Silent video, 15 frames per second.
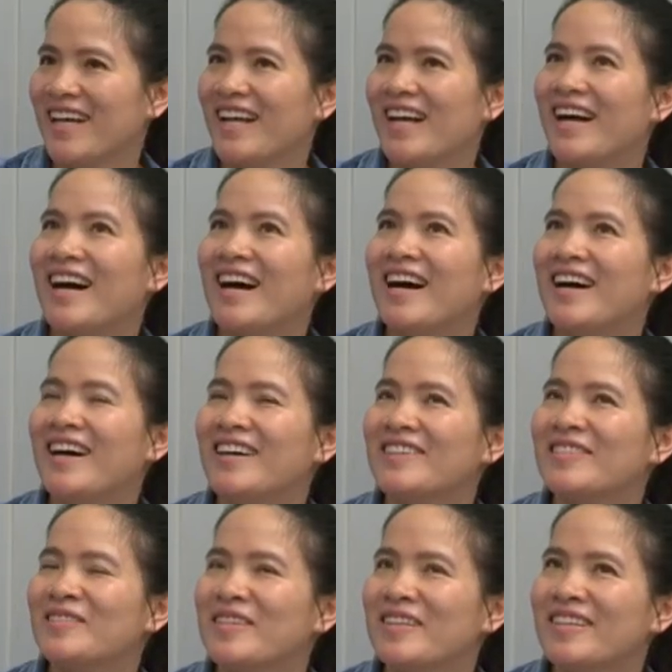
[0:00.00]

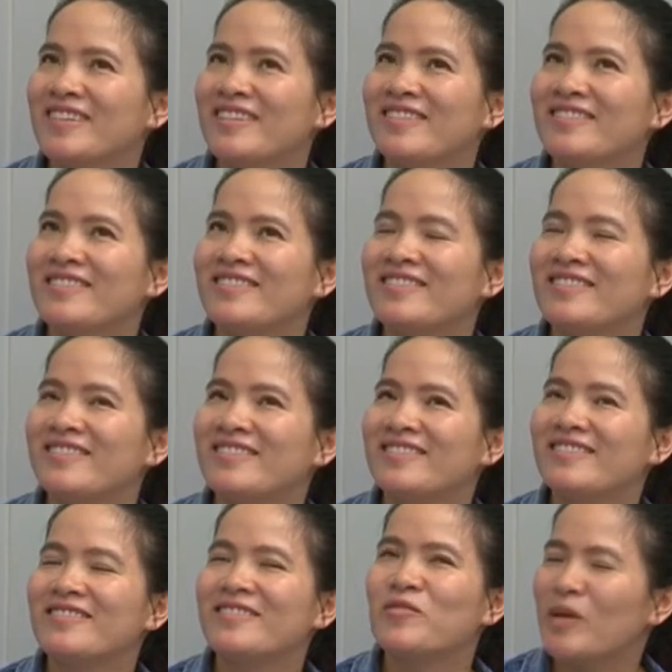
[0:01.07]
Ờ,
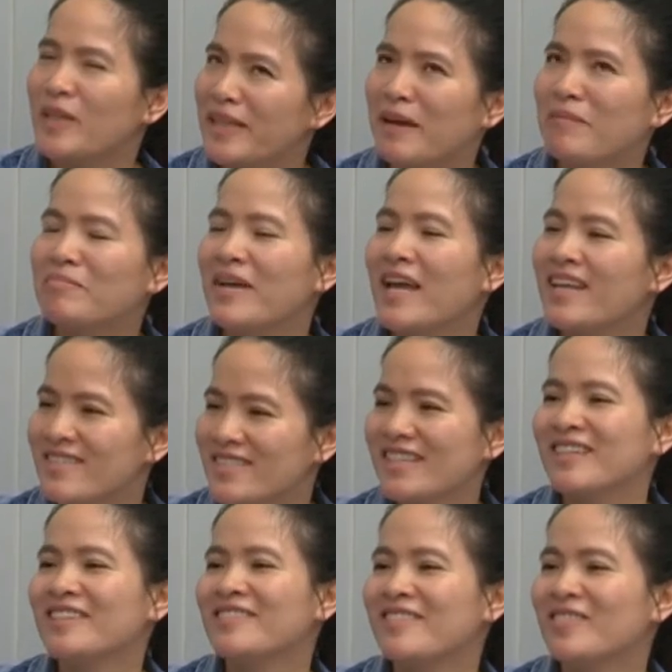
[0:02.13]
quyết tâm hết
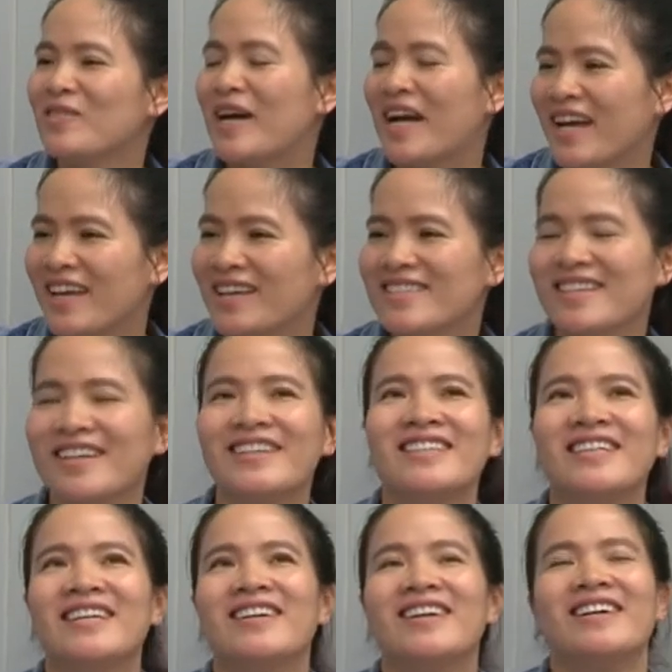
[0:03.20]
sức cố gắng hết sức
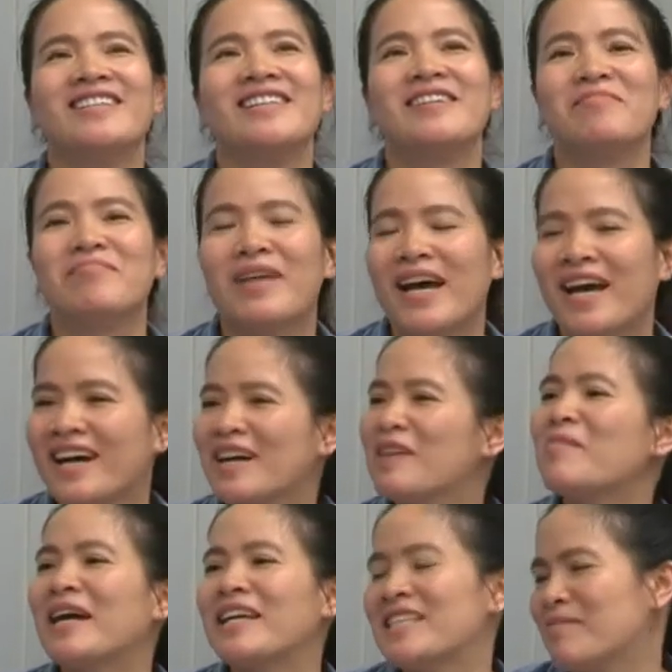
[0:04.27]
nhưng mà
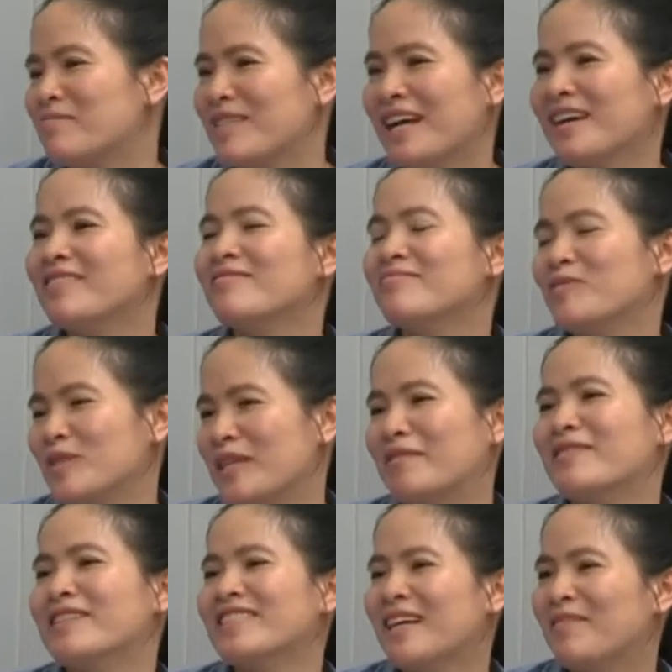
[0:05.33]
không ai dám chắc
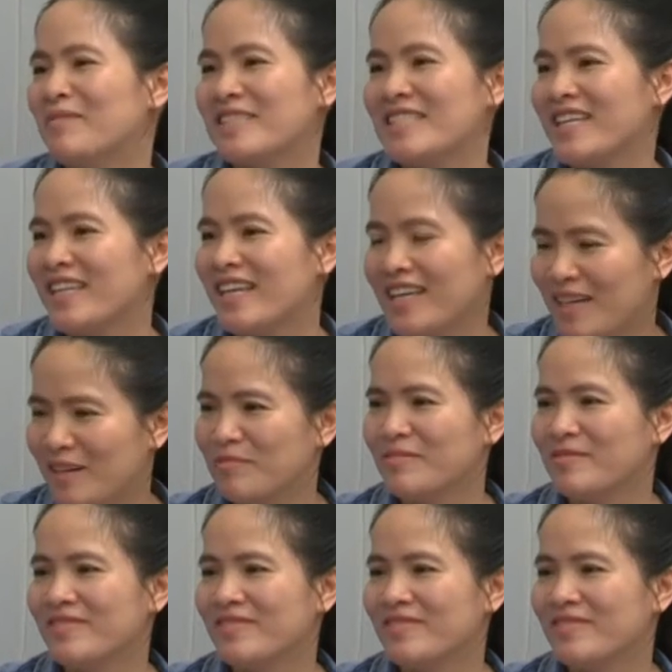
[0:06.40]
100% là sẽ thành công